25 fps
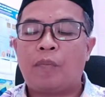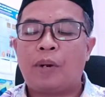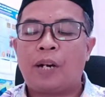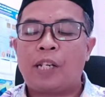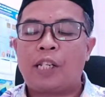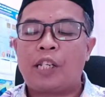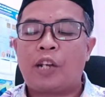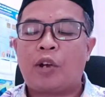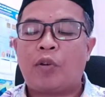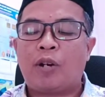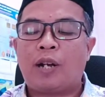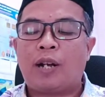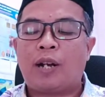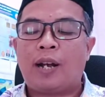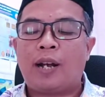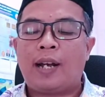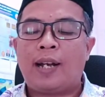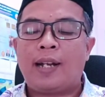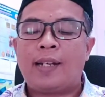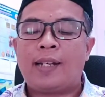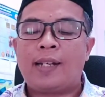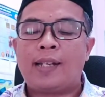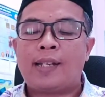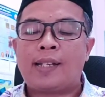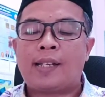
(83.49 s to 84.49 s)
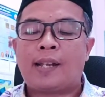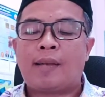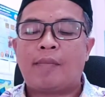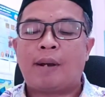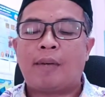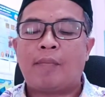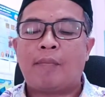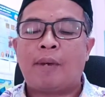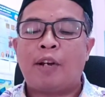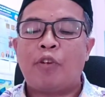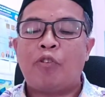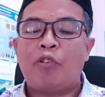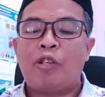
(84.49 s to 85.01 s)
persaudaraan sesama
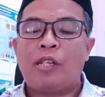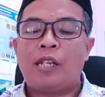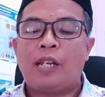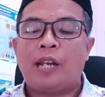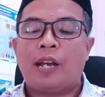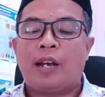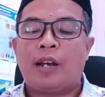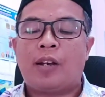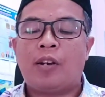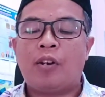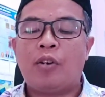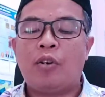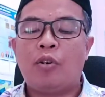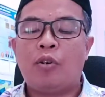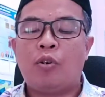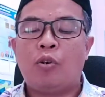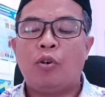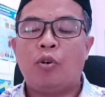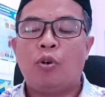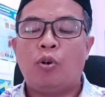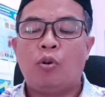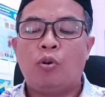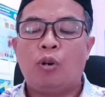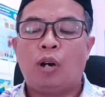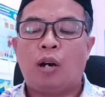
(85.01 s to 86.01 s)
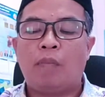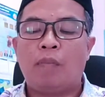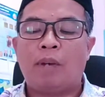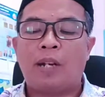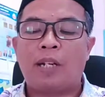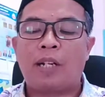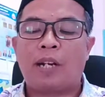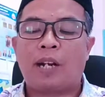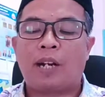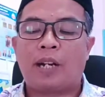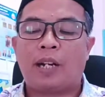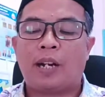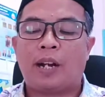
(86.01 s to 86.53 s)
manusia, uhwah
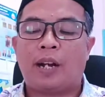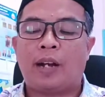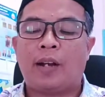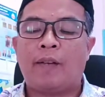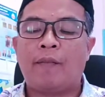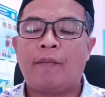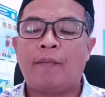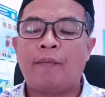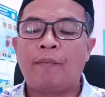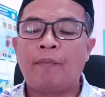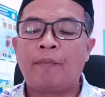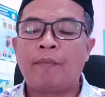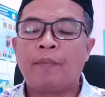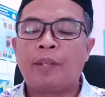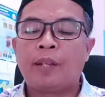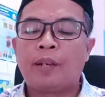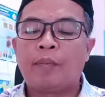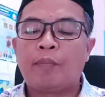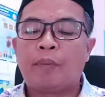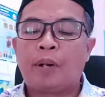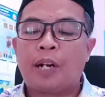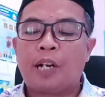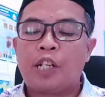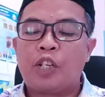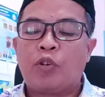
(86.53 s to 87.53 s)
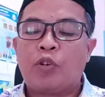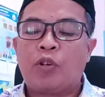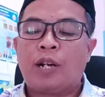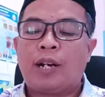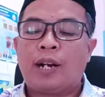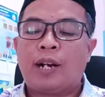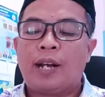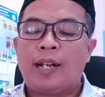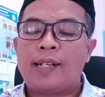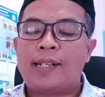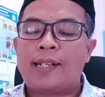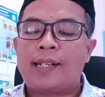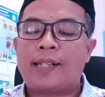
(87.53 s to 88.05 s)
basyariah
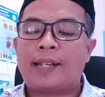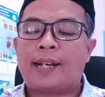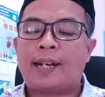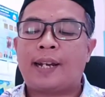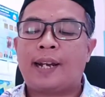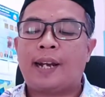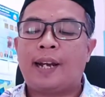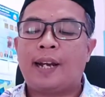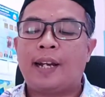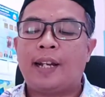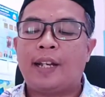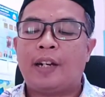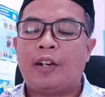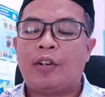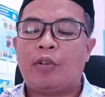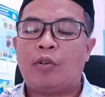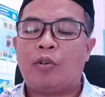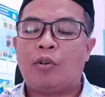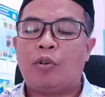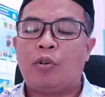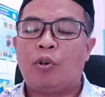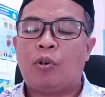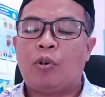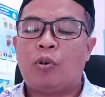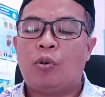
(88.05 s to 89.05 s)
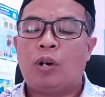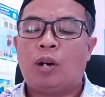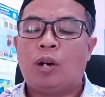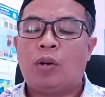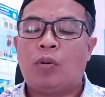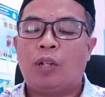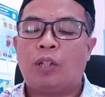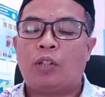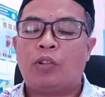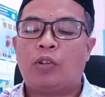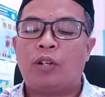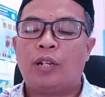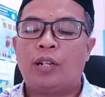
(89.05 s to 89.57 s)
persaudaraan setanah air, uhuah
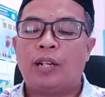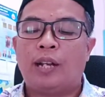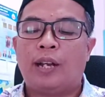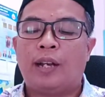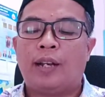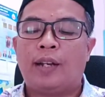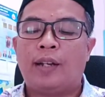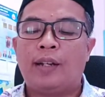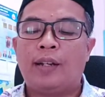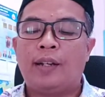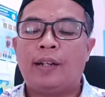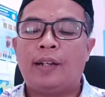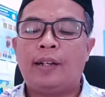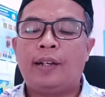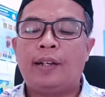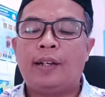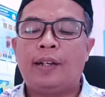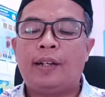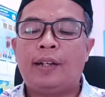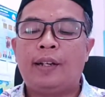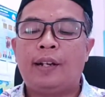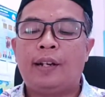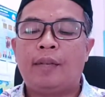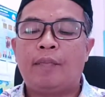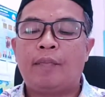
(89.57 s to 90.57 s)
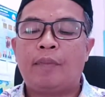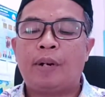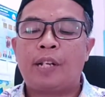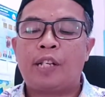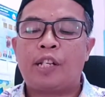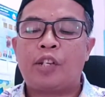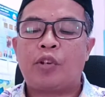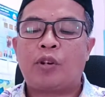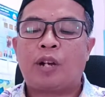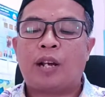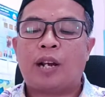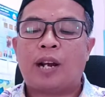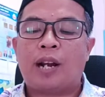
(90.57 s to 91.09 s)
watonia, dan
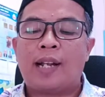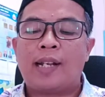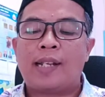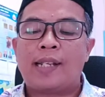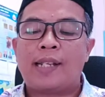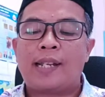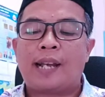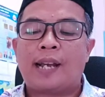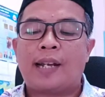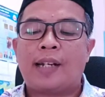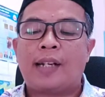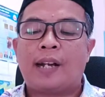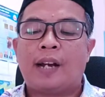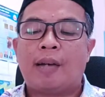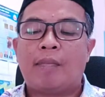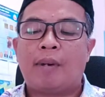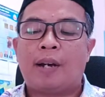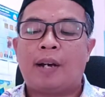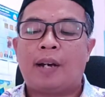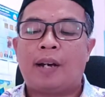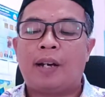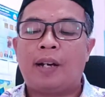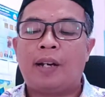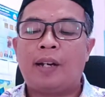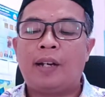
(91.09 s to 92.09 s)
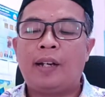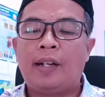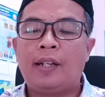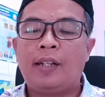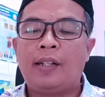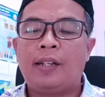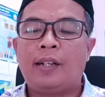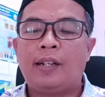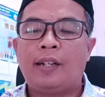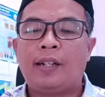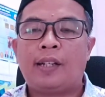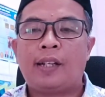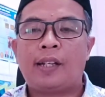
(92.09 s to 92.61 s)
persaudaraan seagama
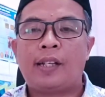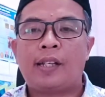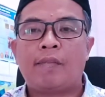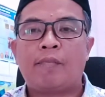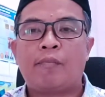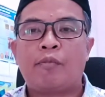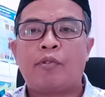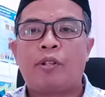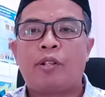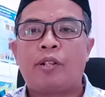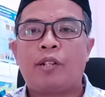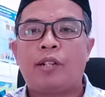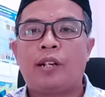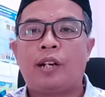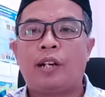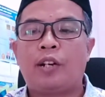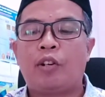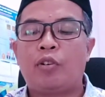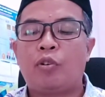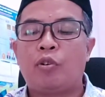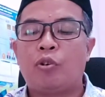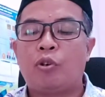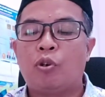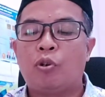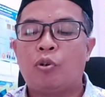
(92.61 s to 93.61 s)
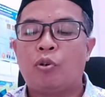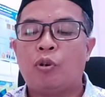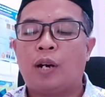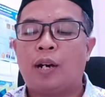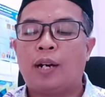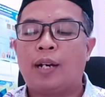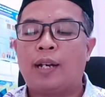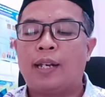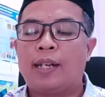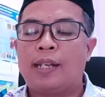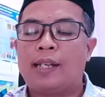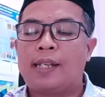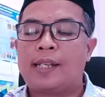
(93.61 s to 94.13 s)
yang kita sebut dengan
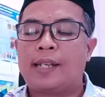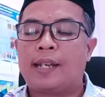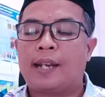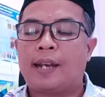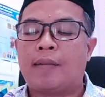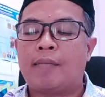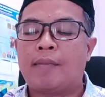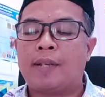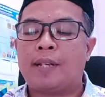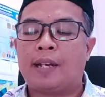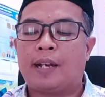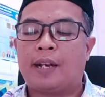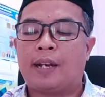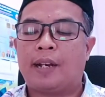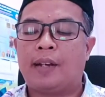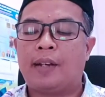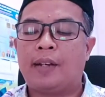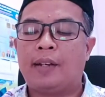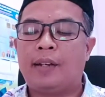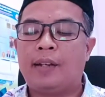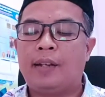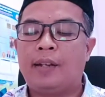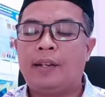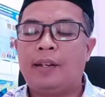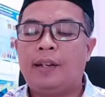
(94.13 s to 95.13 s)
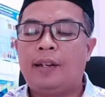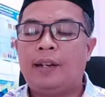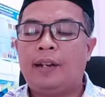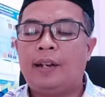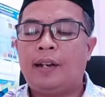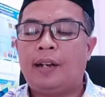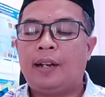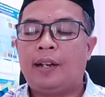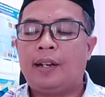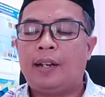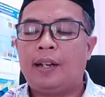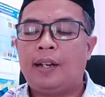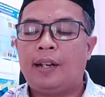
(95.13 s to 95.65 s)
uhuah islamia.
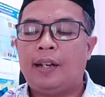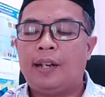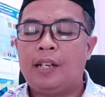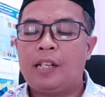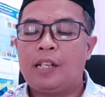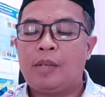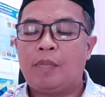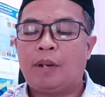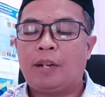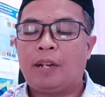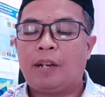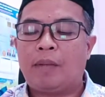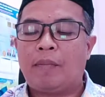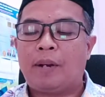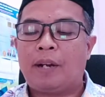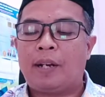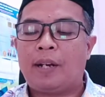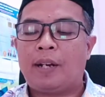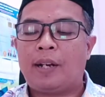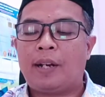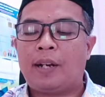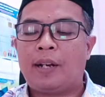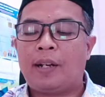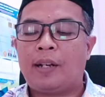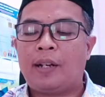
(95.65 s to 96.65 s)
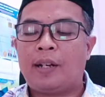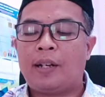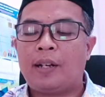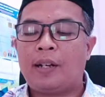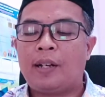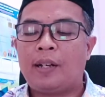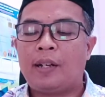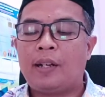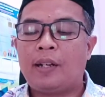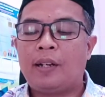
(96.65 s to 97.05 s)
Hal ini sebagaimana